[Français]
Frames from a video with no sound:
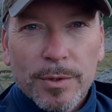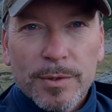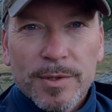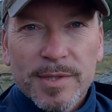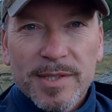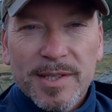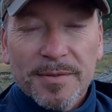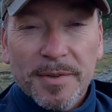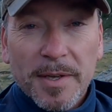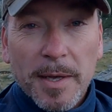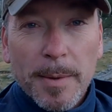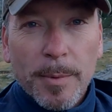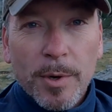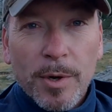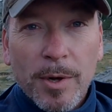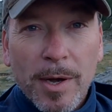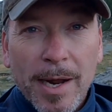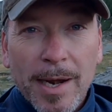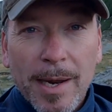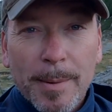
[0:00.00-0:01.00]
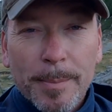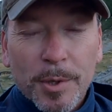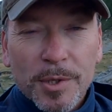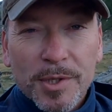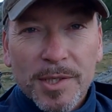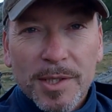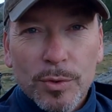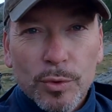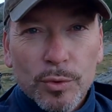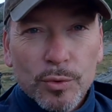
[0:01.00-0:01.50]
c'est vraiment à la
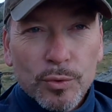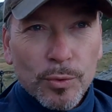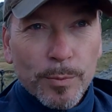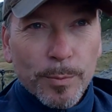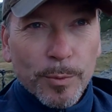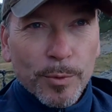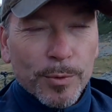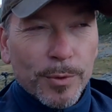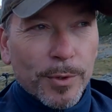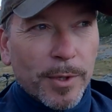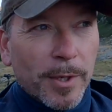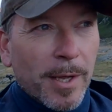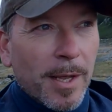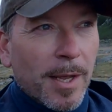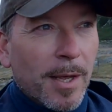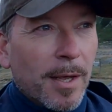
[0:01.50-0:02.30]
portée de tout le monde.